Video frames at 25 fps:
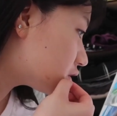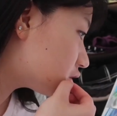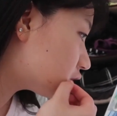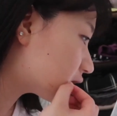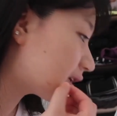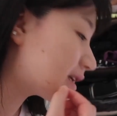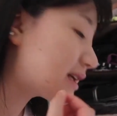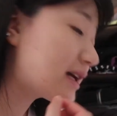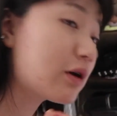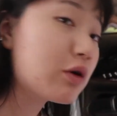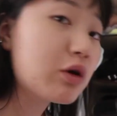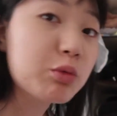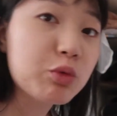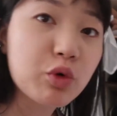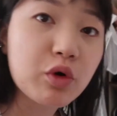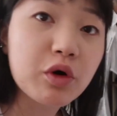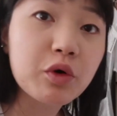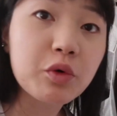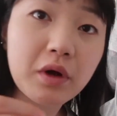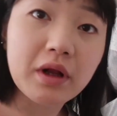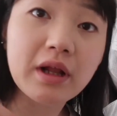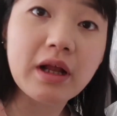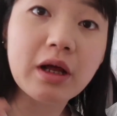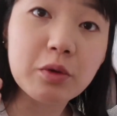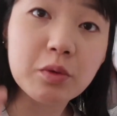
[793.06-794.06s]
就看它会不
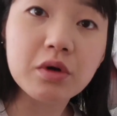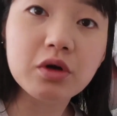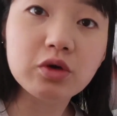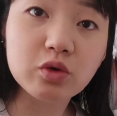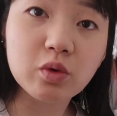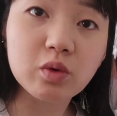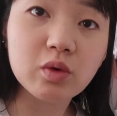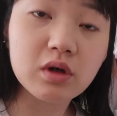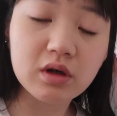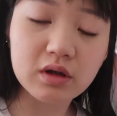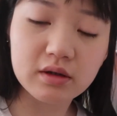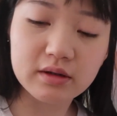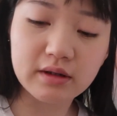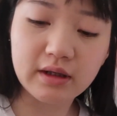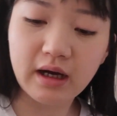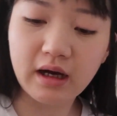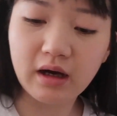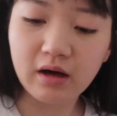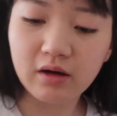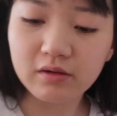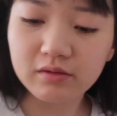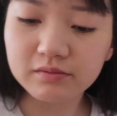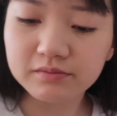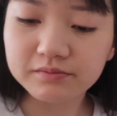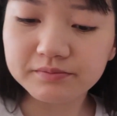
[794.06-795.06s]
会越来越融合的
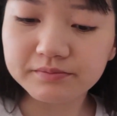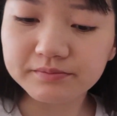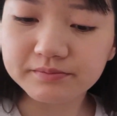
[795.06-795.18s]
好。